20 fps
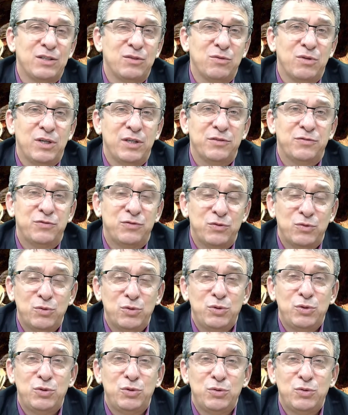do
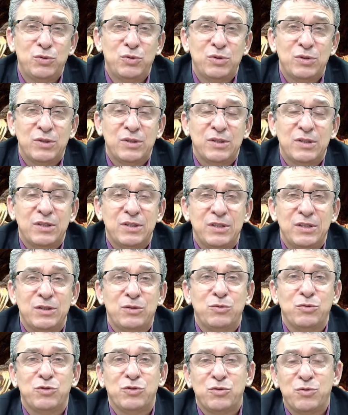refúgio e
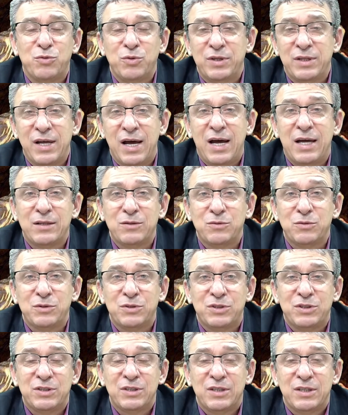dos
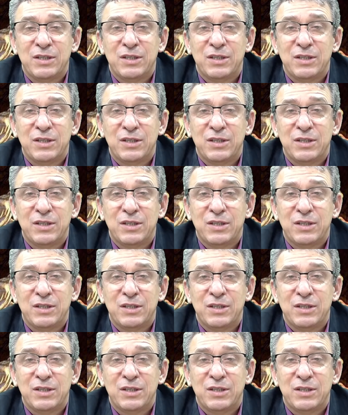cuidados